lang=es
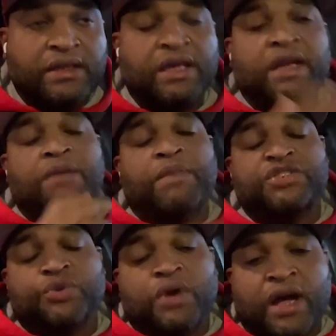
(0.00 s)
quiere
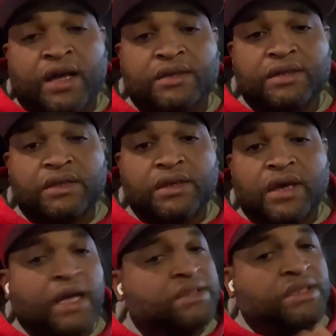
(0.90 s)
machucar.
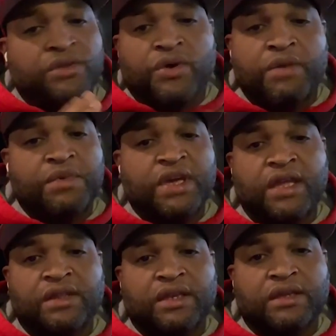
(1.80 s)
Así no es, mi
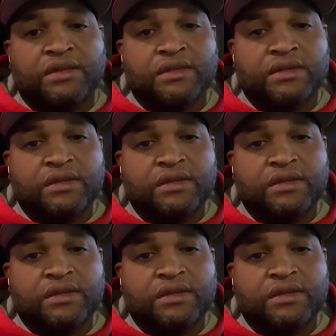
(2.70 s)
gente.